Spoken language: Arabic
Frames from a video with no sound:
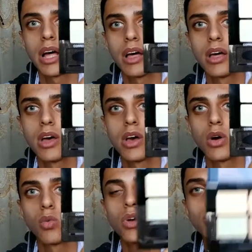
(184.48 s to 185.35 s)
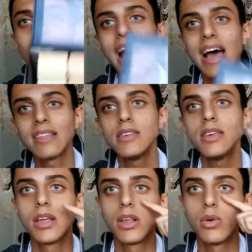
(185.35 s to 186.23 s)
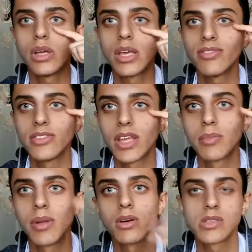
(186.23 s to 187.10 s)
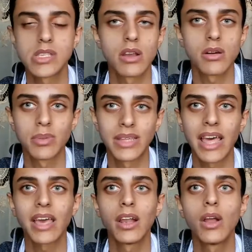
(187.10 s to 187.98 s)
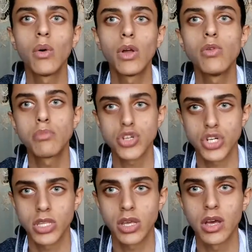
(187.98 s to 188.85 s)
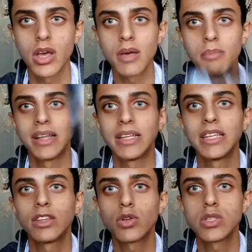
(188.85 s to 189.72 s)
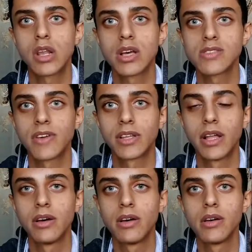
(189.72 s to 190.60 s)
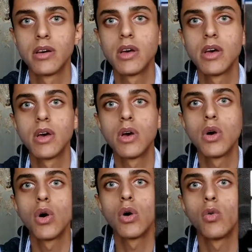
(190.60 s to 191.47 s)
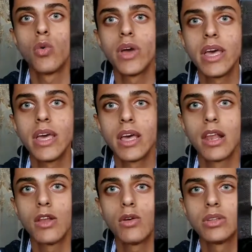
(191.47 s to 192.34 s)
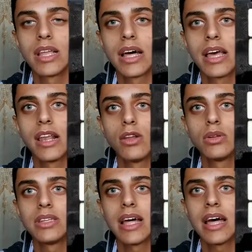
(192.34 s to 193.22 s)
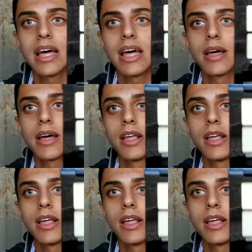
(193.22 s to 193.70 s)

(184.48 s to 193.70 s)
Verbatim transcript: ده وتوحدي لون جفنك بالكونسيلر بتاعك اللي هو لون بشرتك بعد كده تحطي الاصفر ده واللون ده اللون ده